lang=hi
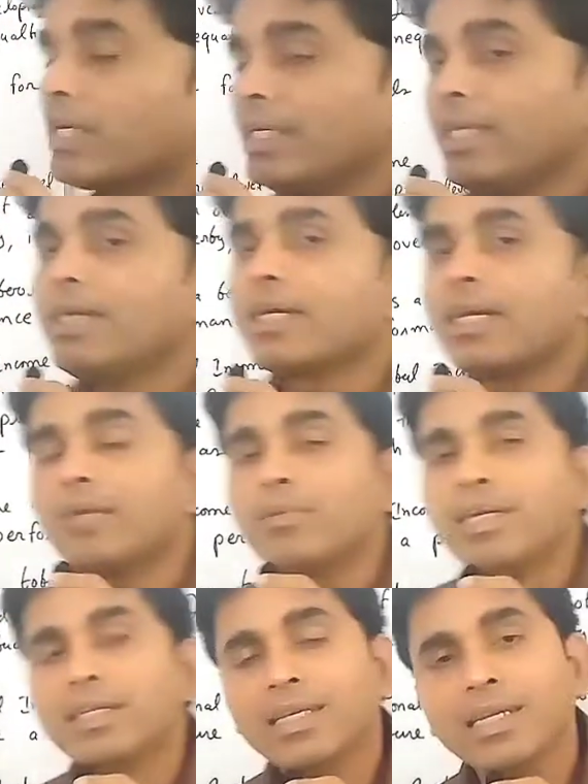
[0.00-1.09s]
स्टडी करने में
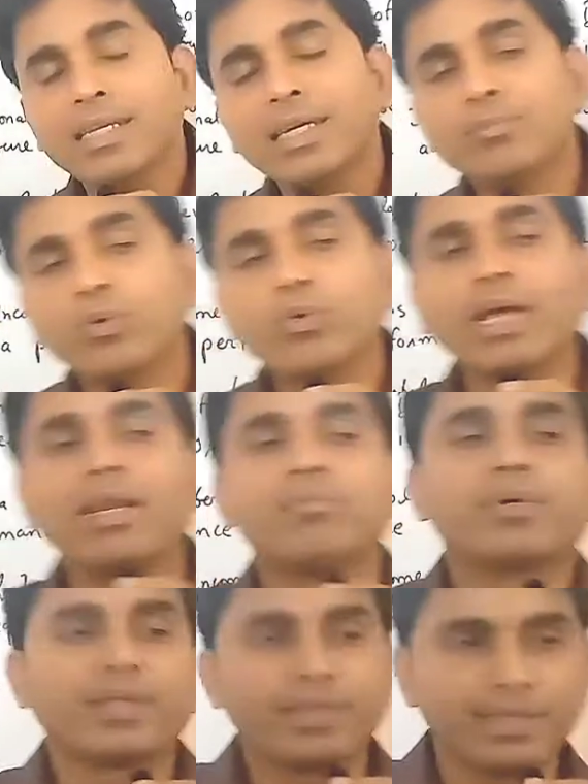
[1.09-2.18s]
ये थेरी हमको हेल्प
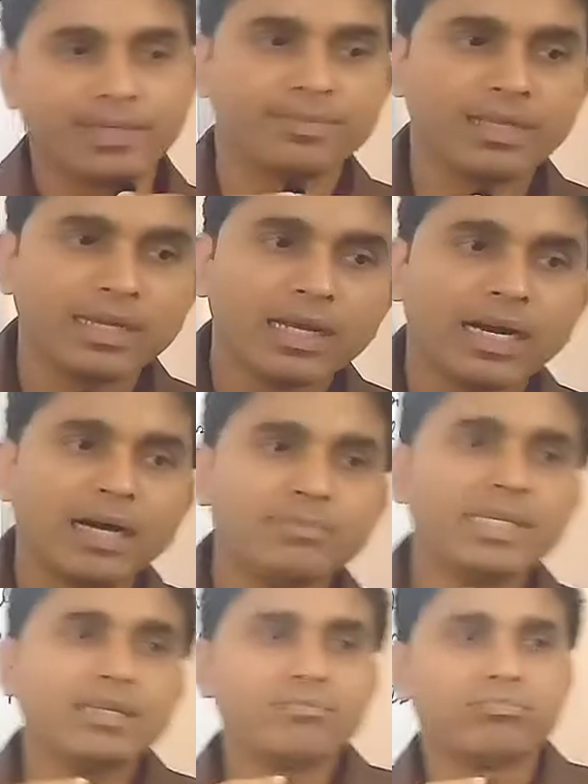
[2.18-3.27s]
करती है अब
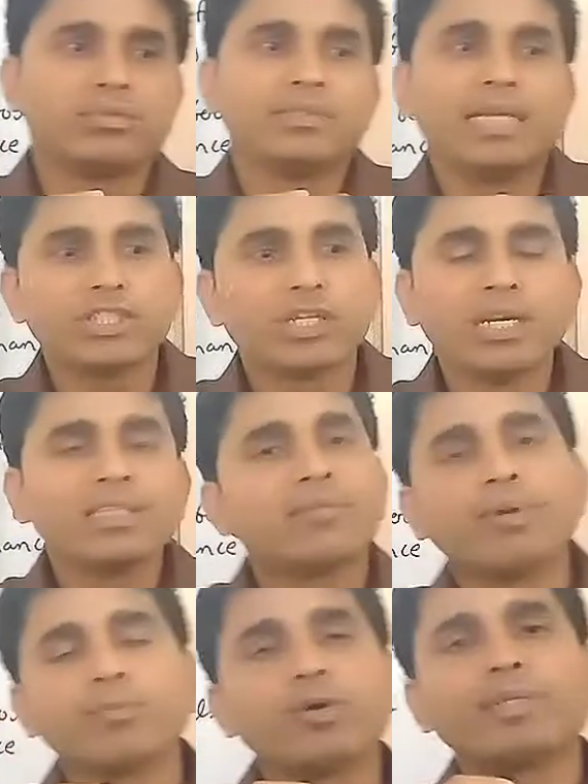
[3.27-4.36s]
ये नेशनल
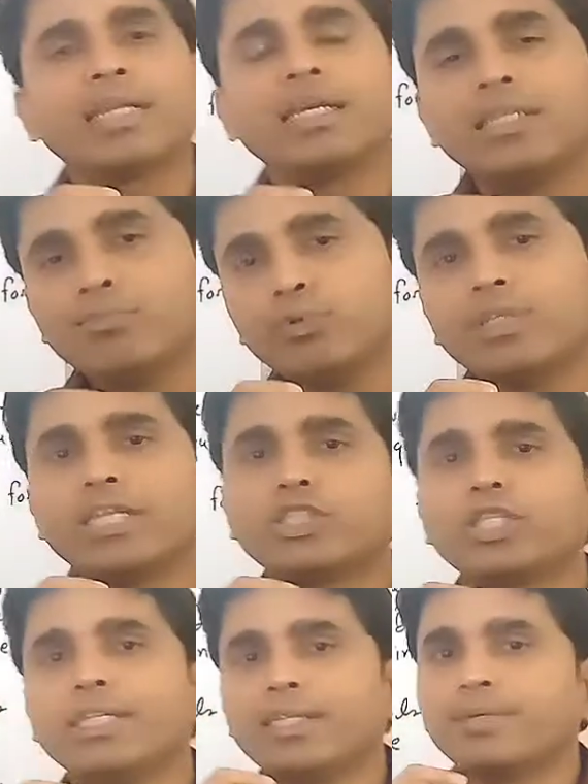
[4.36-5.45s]
इनकम आपको पता है कि पूरे देश
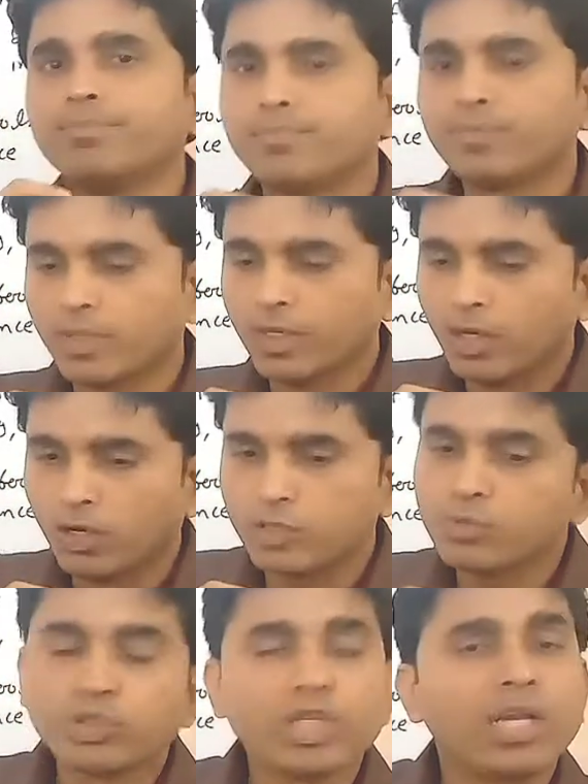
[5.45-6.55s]
की इनकम और
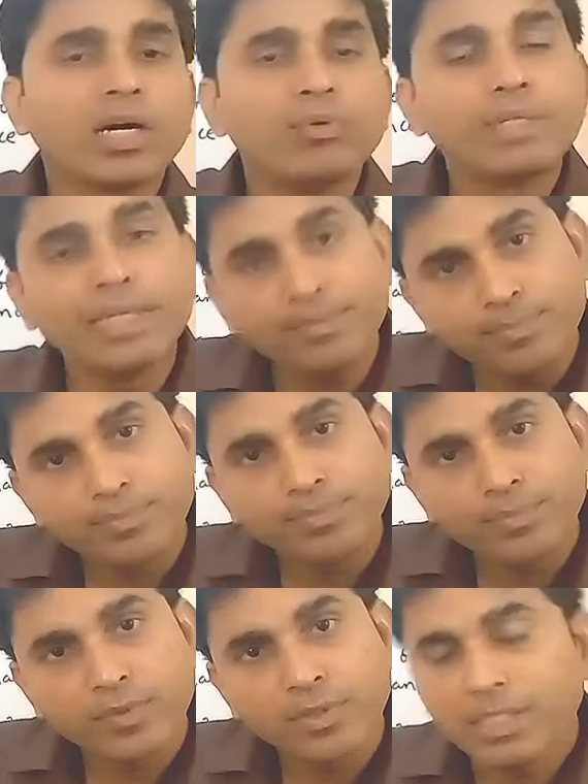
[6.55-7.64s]
सोशल अकाउंटिंग
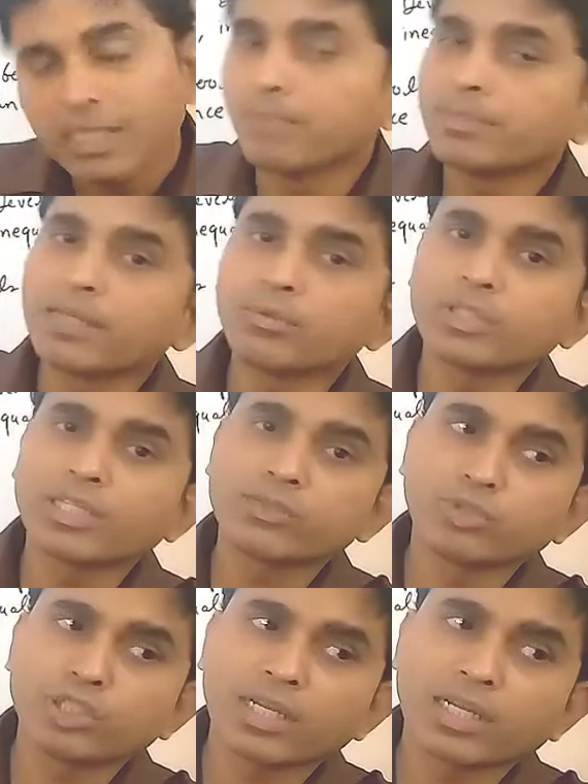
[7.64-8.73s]
ये क्या मतलब होता है
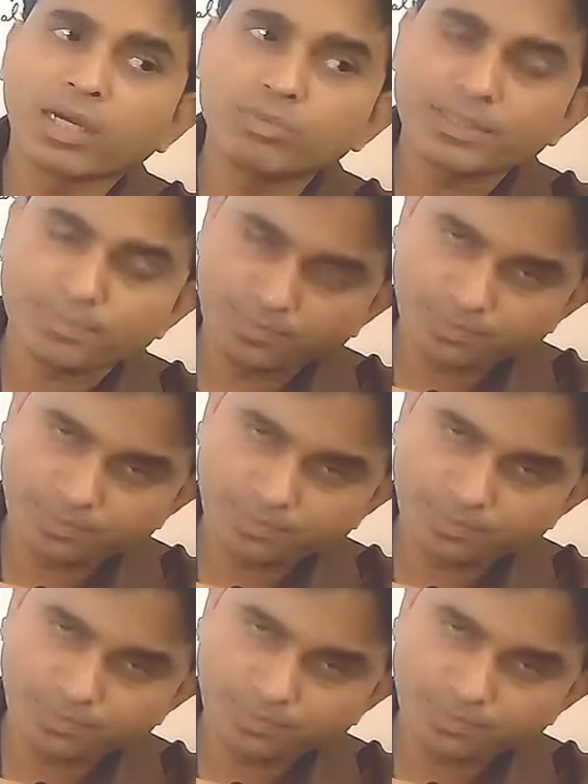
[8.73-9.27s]
सोशल अकाउंट